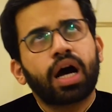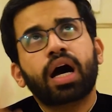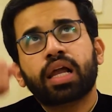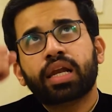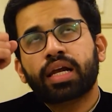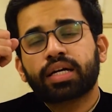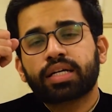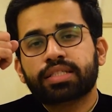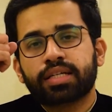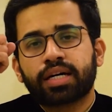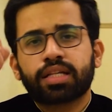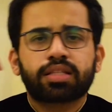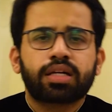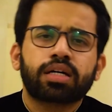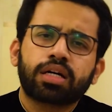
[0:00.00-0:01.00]
अल्लाह की
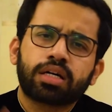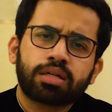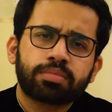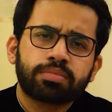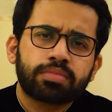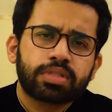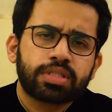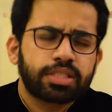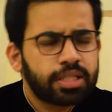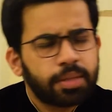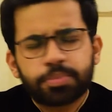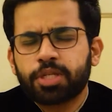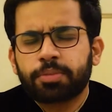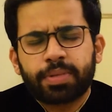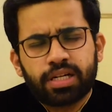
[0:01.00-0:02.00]
ज़ात का करम
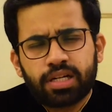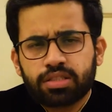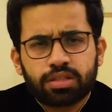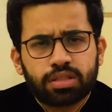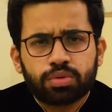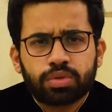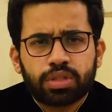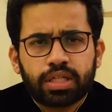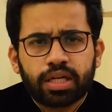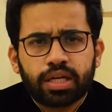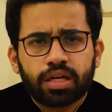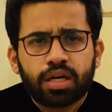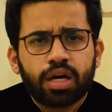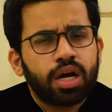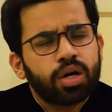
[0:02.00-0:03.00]
सबसे पहले ज़रूरी
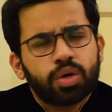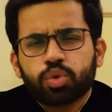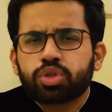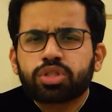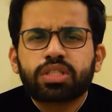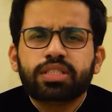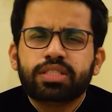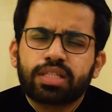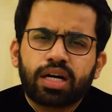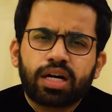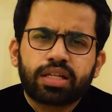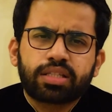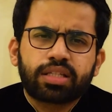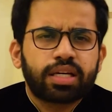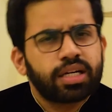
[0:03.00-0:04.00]
है उसकी
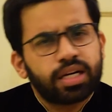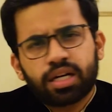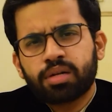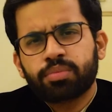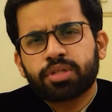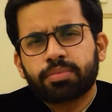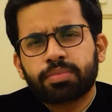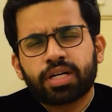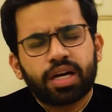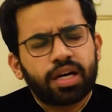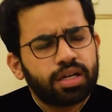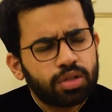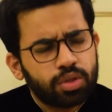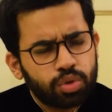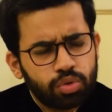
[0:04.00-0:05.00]
ज़ात के करम के
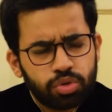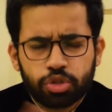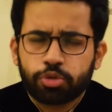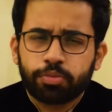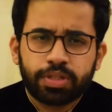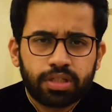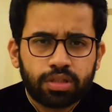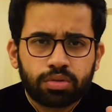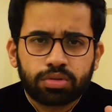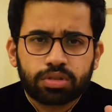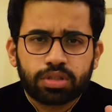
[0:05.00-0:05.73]
बगैर कुछ भी नहीं हो